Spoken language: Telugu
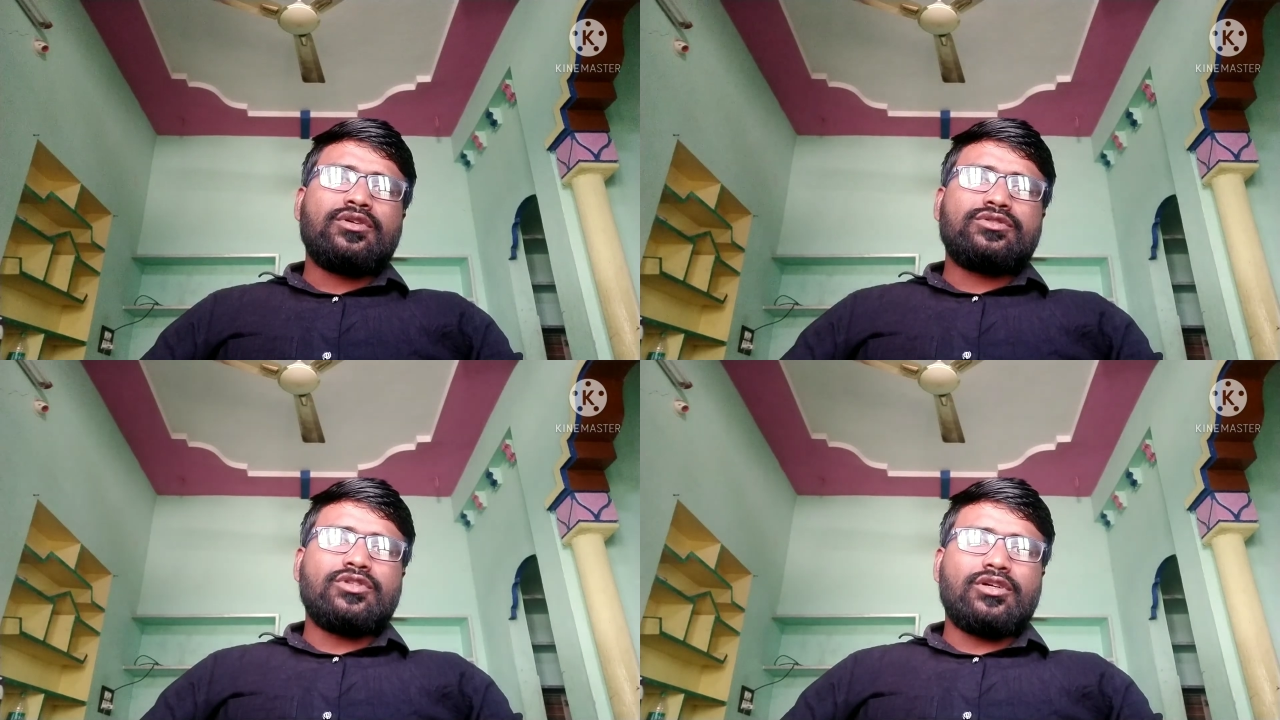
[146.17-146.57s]

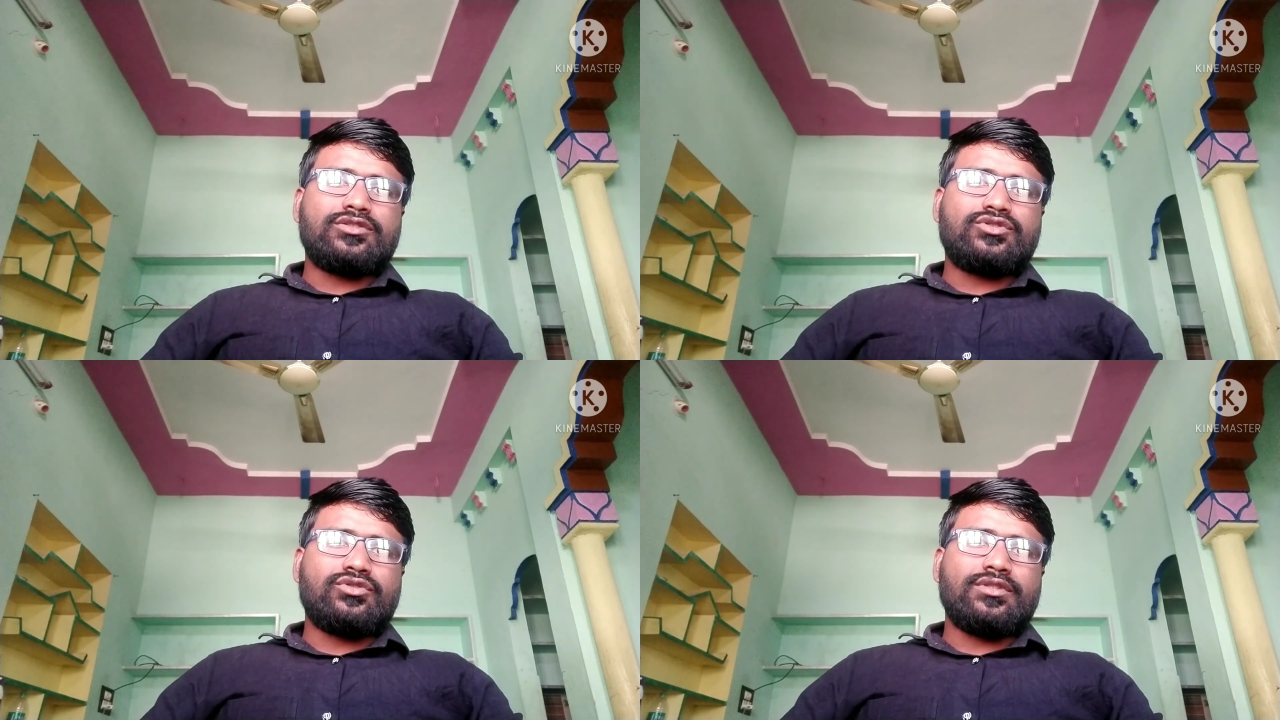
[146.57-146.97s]

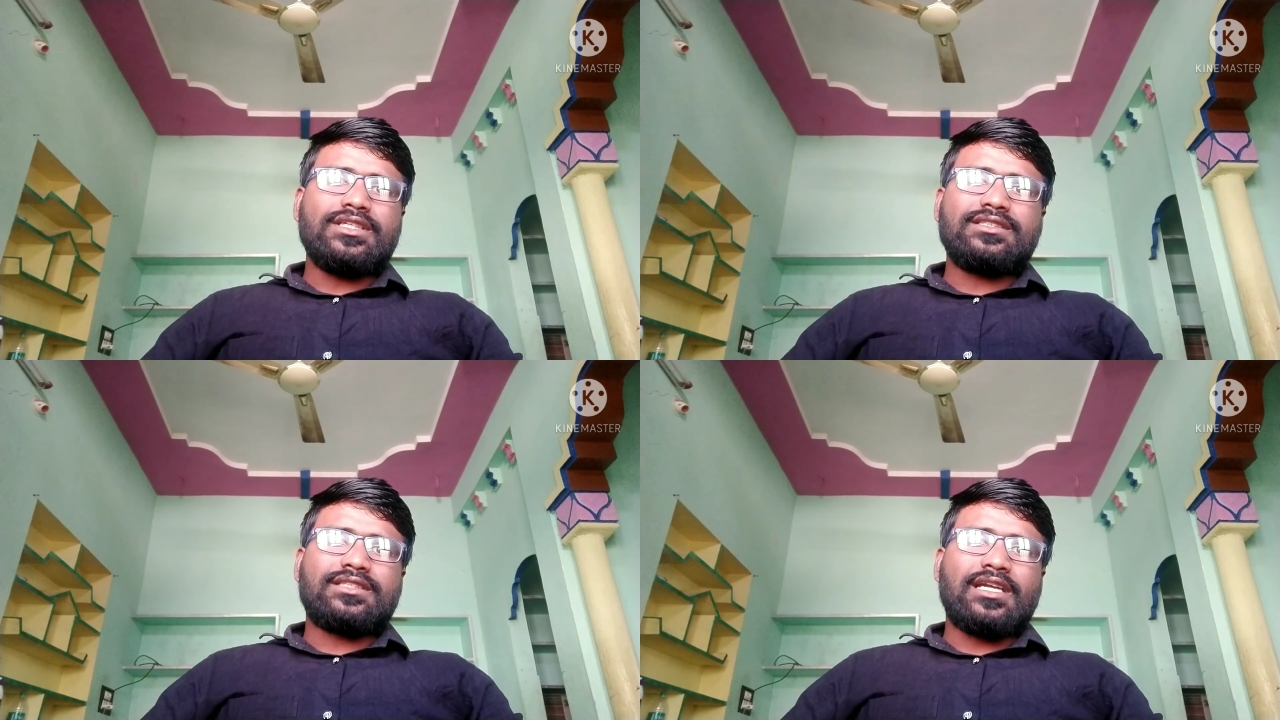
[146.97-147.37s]
చూడవచ్చు ఈ
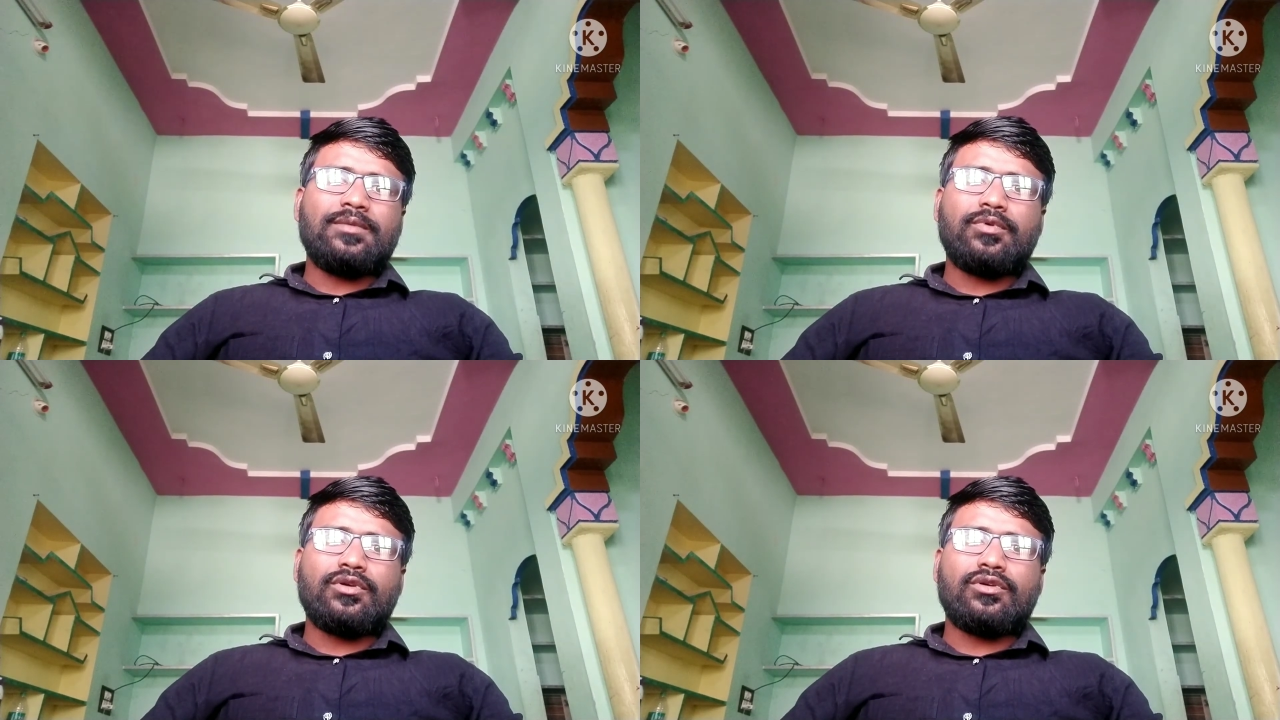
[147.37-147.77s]
తల్లి
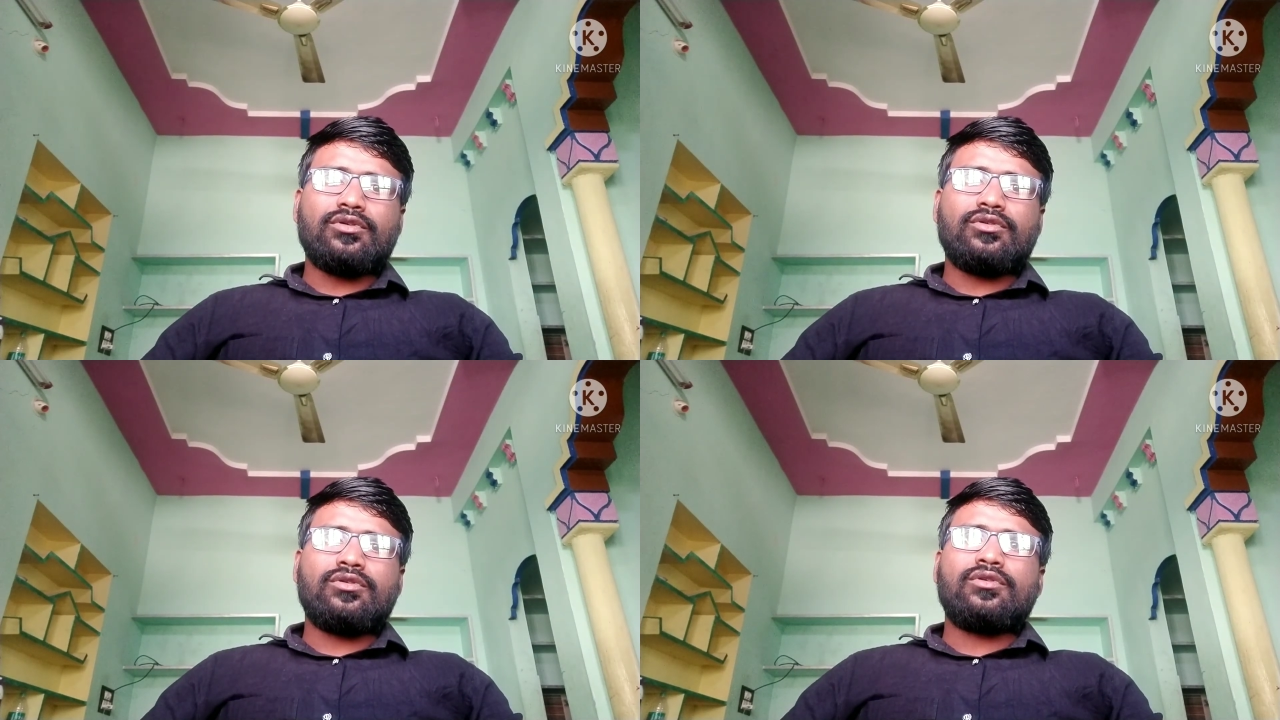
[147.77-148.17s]
పురుగులు
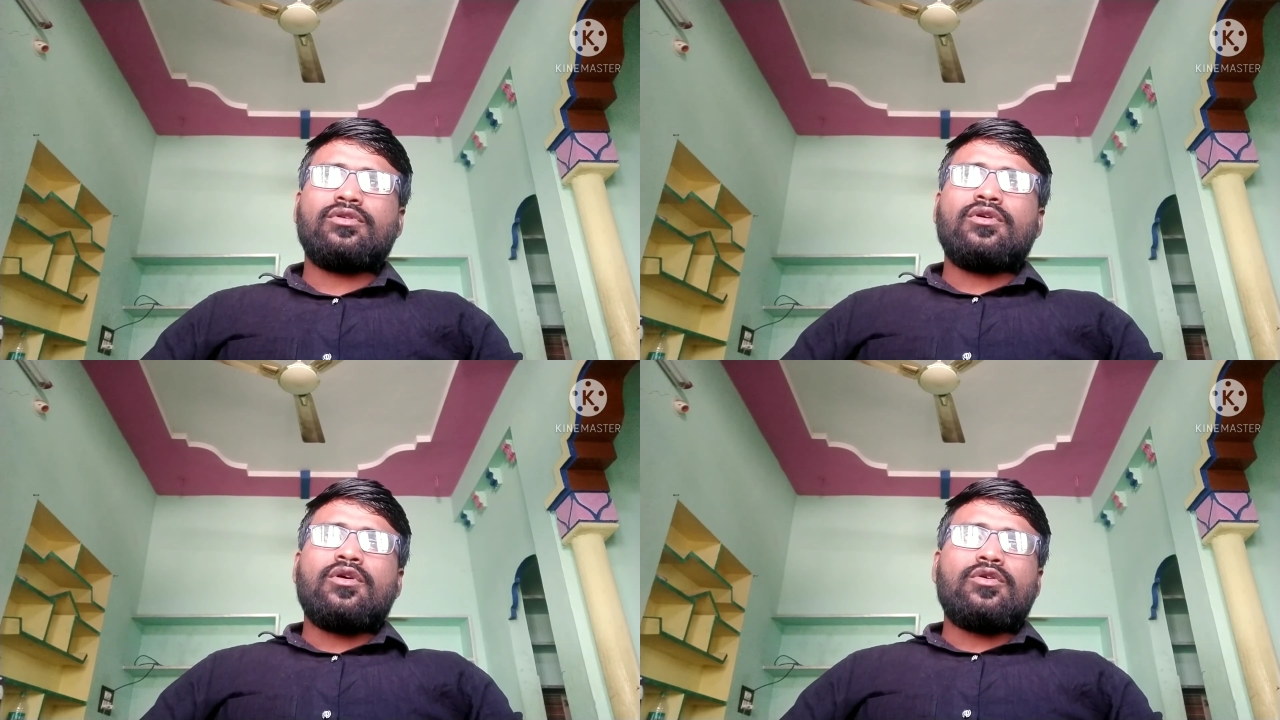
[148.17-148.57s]

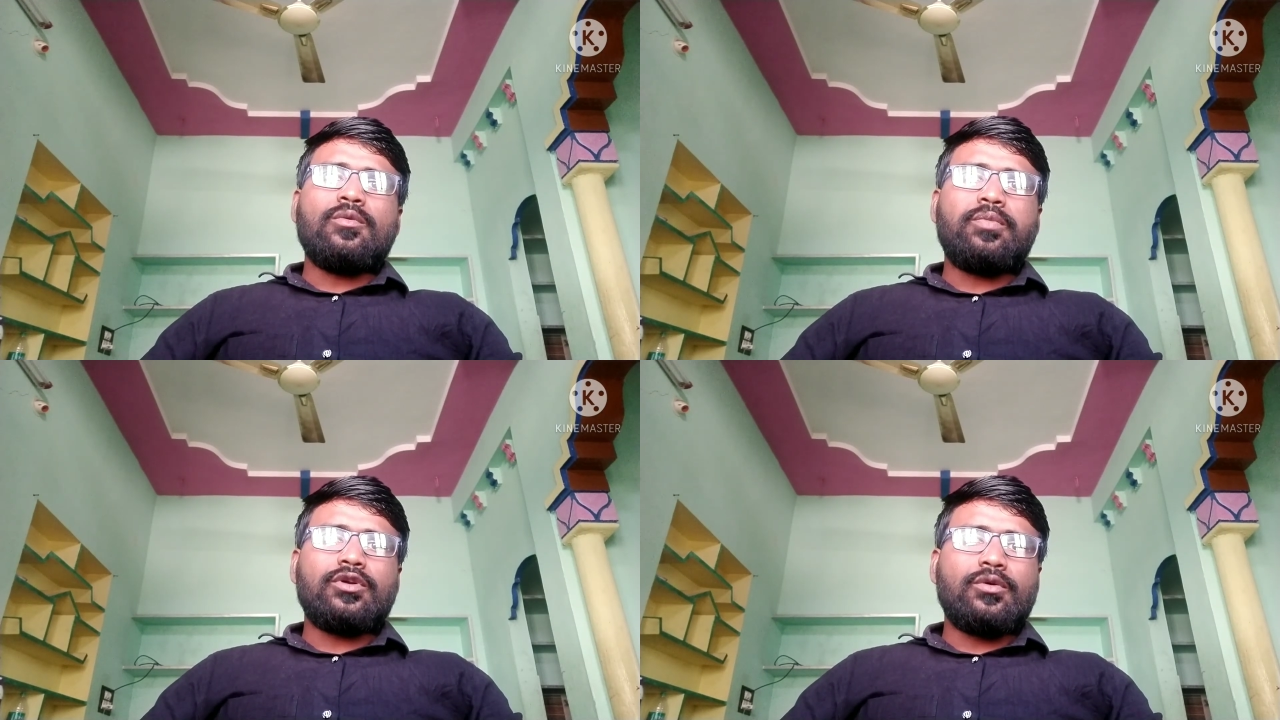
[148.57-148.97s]
గుంపులు